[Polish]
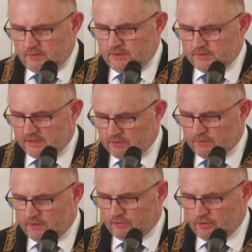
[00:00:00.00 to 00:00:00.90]
i całą
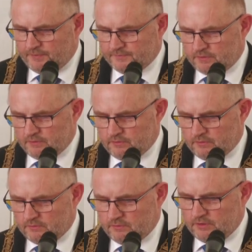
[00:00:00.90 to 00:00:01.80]
Europę
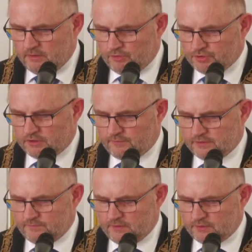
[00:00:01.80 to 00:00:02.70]
Wschodnią, nie może
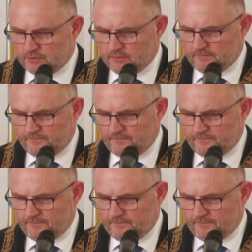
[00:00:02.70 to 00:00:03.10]
trwać wiecznie.